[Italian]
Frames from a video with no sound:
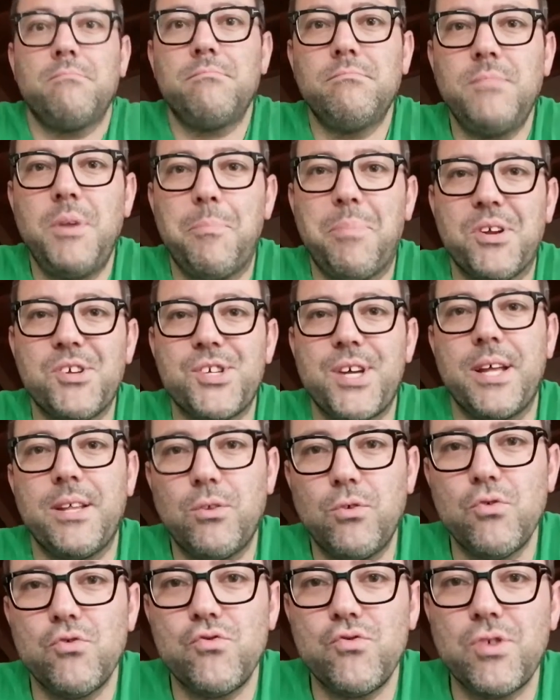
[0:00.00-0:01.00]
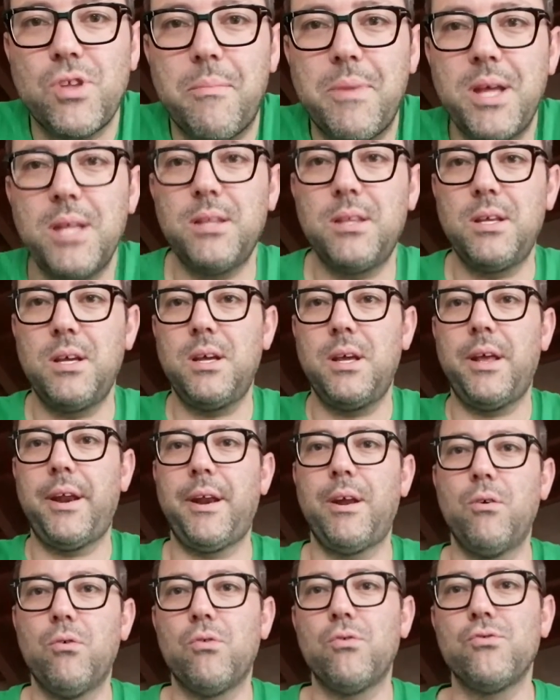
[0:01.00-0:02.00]
mi presento giustamente in
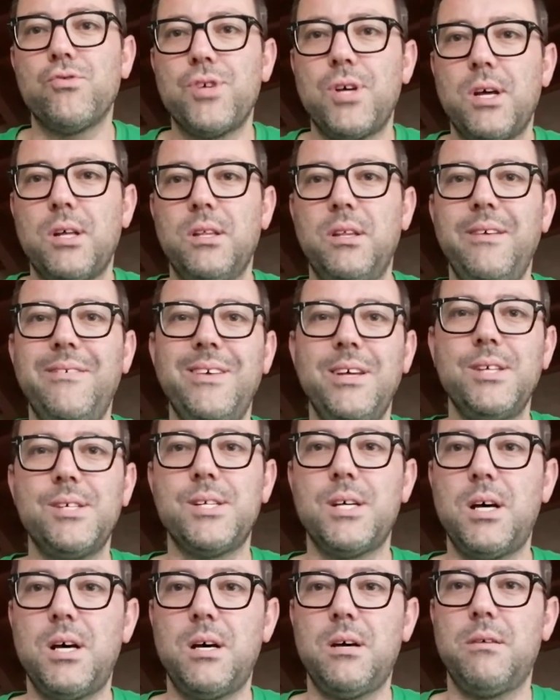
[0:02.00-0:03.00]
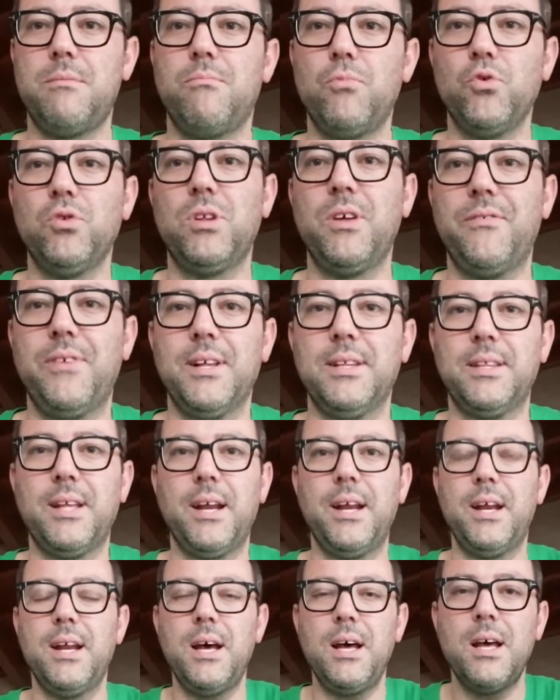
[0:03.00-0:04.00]
rigorosa divisa
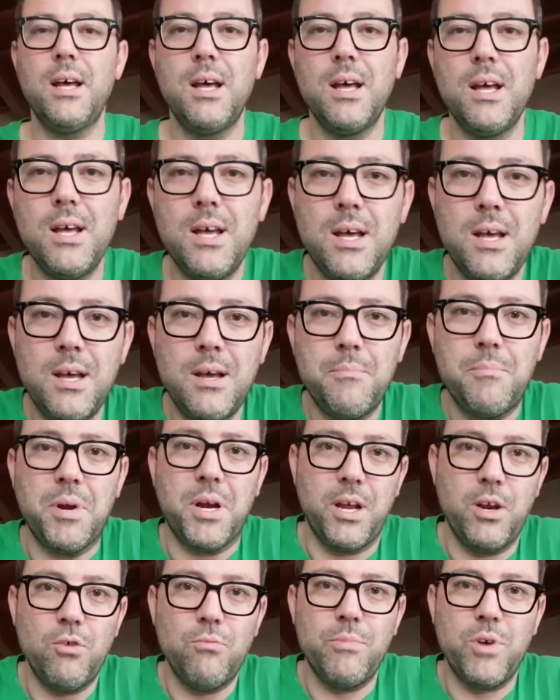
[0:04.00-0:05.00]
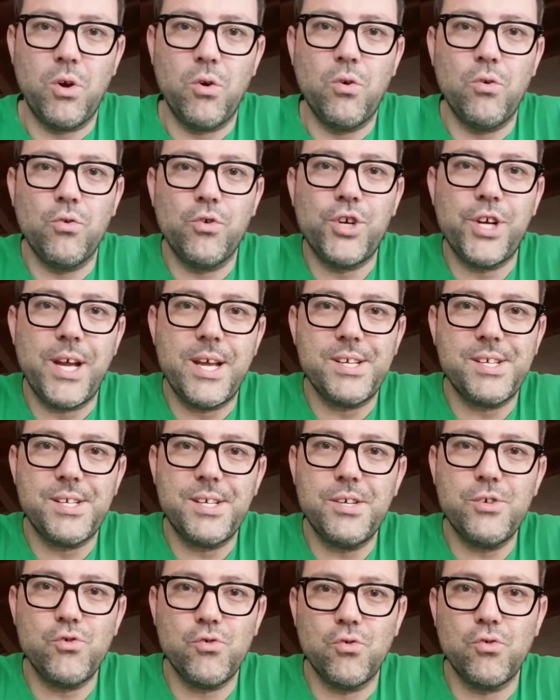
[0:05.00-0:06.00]
montefeltrina. Per chi non mi
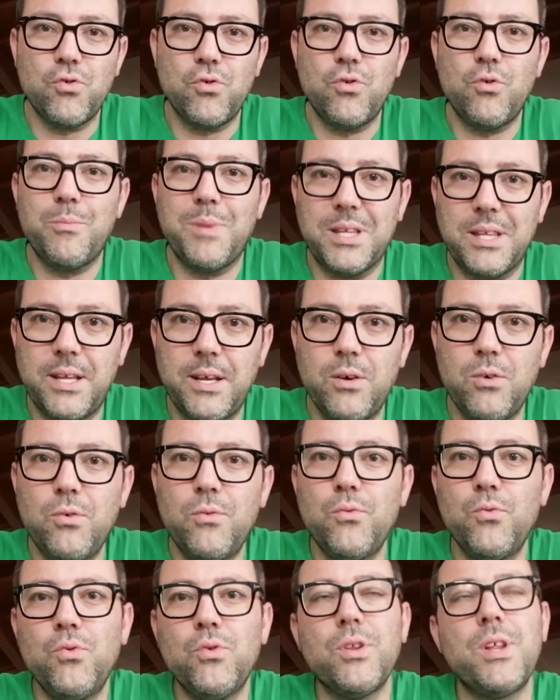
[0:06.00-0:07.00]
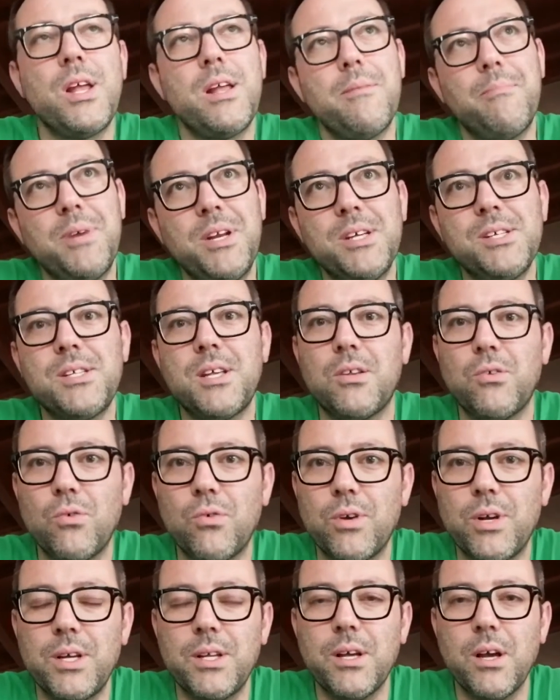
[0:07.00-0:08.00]
conoscesse, sono Matteo, uno degli
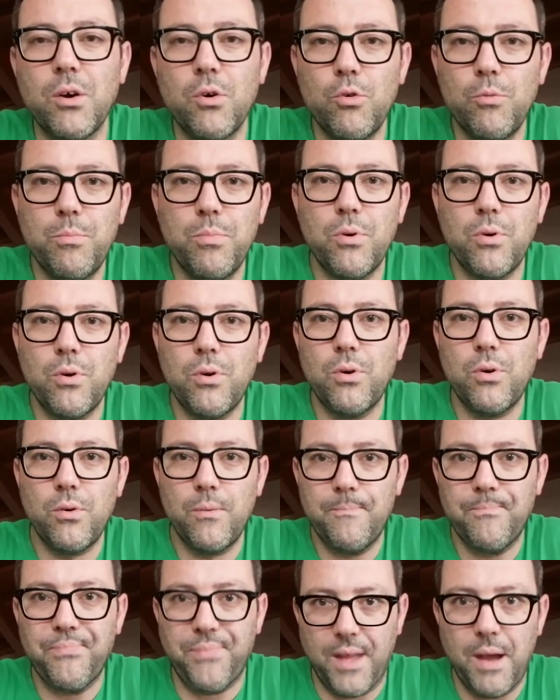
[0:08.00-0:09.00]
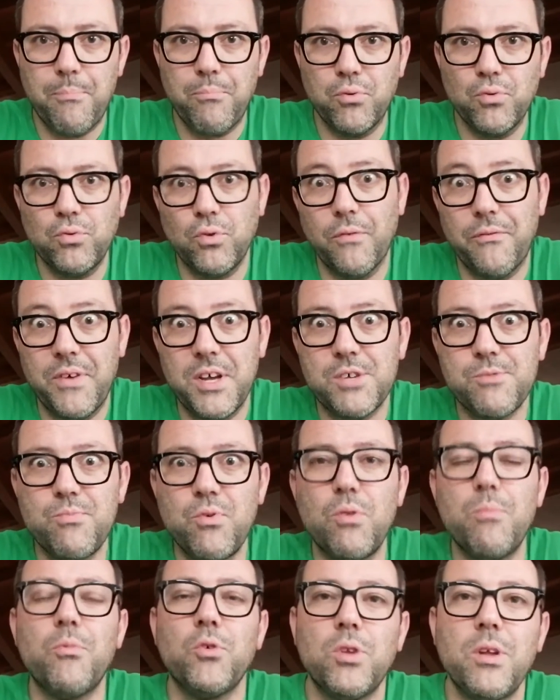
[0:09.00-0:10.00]
amministratori del gruppo appunto,
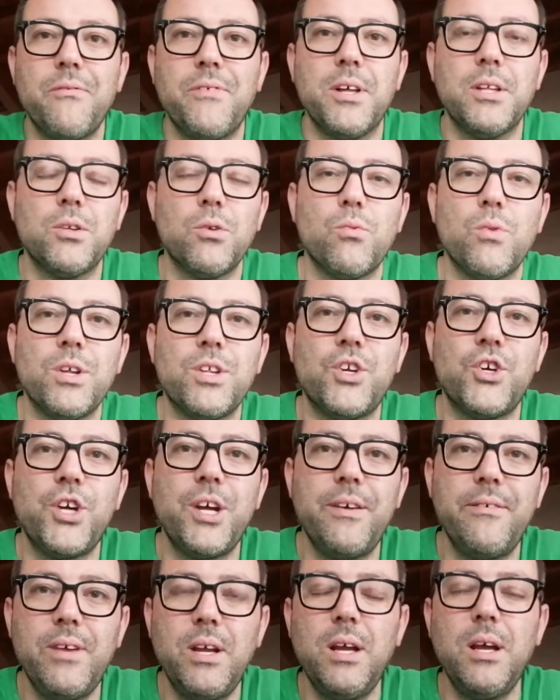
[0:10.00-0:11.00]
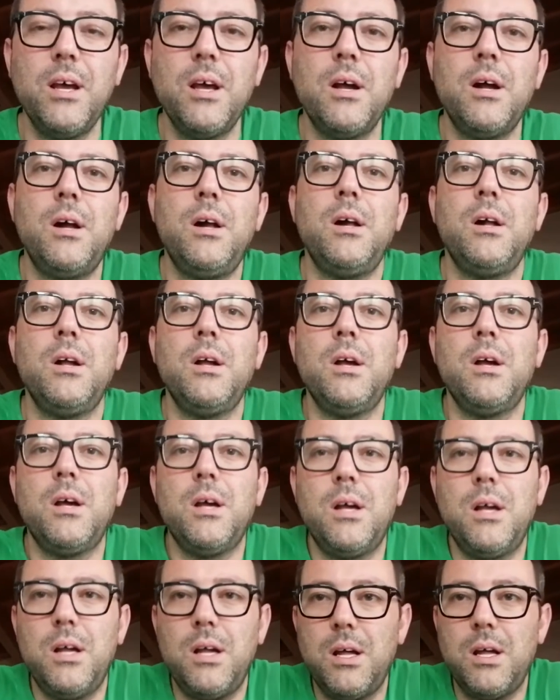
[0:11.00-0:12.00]
Facebook Montefeltro Wet Shaving.
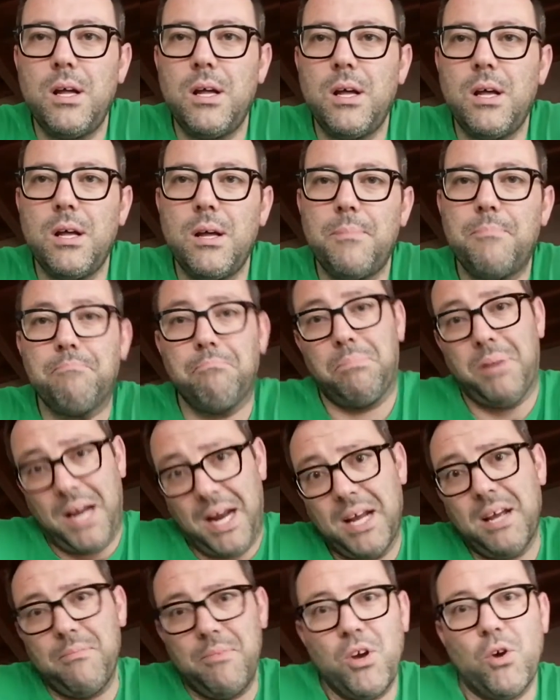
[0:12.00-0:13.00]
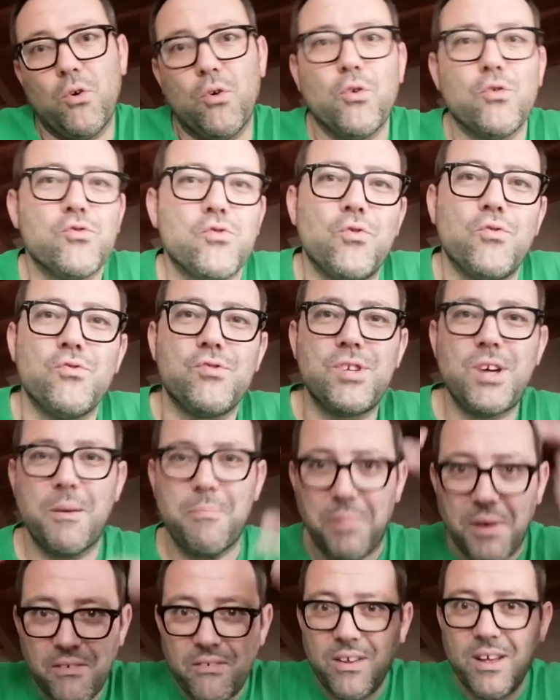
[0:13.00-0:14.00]
Eh, parecchi mi conoscono già
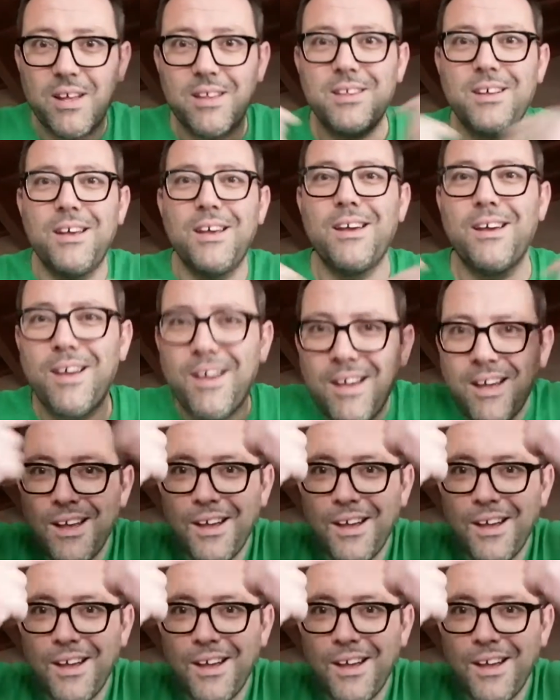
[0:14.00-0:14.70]
per via di